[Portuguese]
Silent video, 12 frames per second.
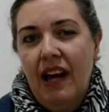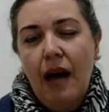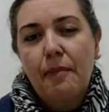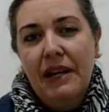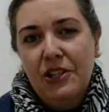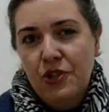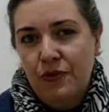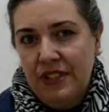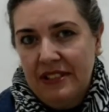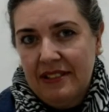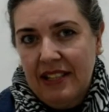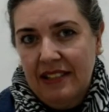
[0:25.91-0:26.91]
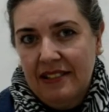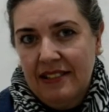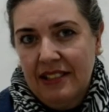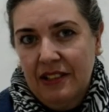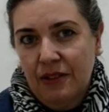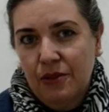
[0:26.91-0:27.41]
há mais de 26
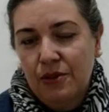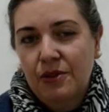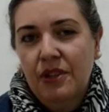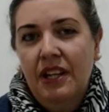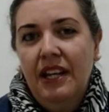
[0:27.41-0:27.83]
anos.